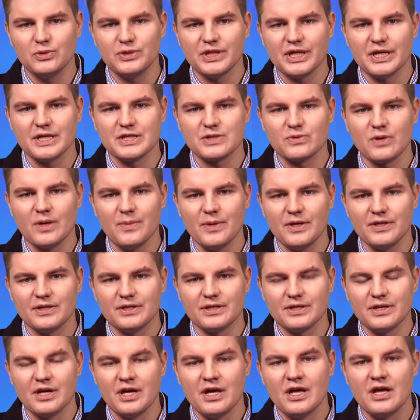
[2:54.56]
ŁTS e
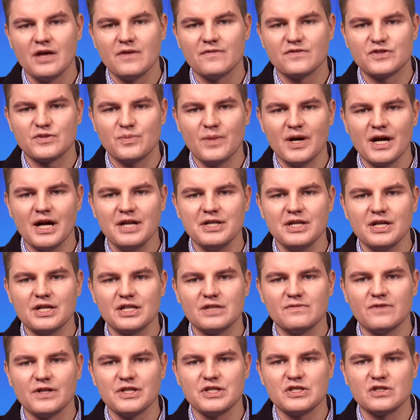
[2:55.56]
Łabędy. W zmaganiach
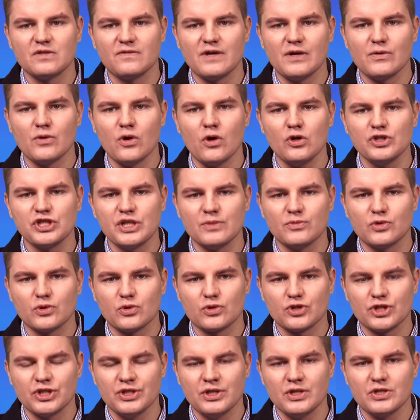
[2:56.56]
rywalizowało 8
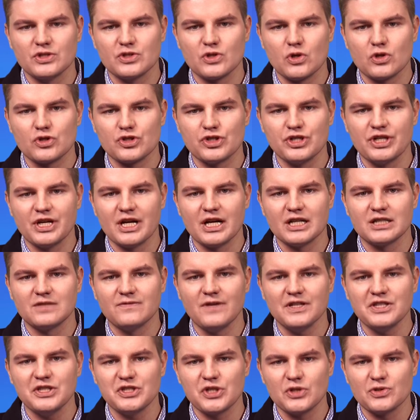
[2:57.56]
drużyn z rocznika
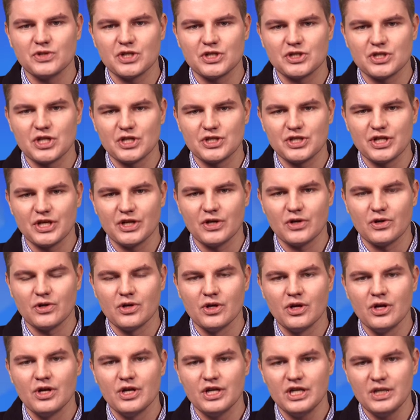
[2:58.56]
2003
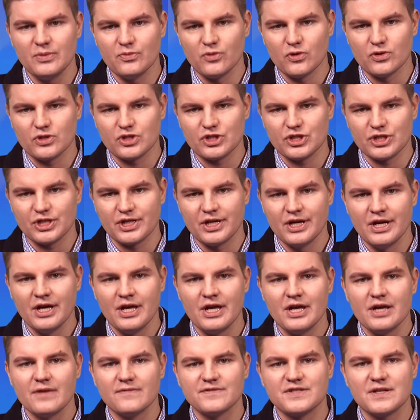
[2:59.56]
i młodszych.
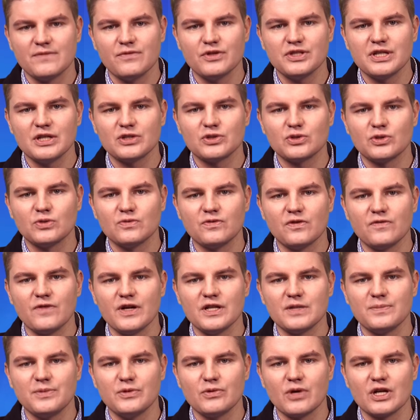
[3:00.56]
W zawodach
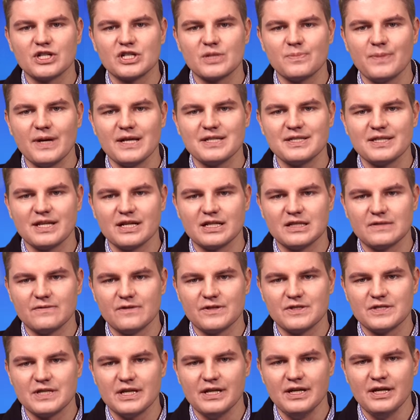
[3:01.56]
triumfowali piłkarze Piasta
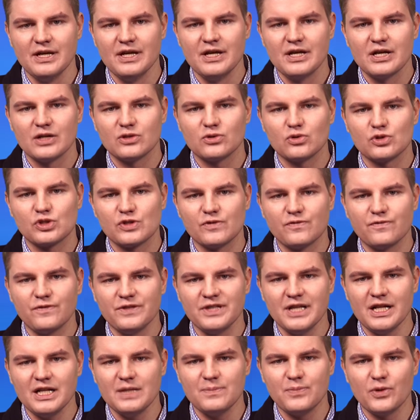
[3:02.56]
Gliwice, którzy w
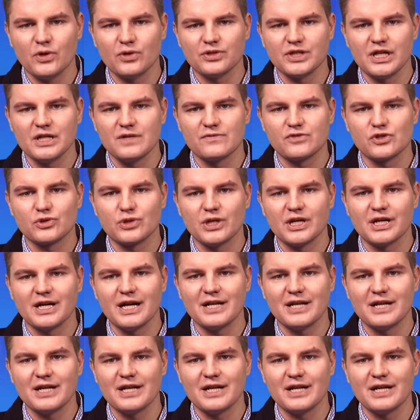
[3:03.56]
finale pokonali w rzutach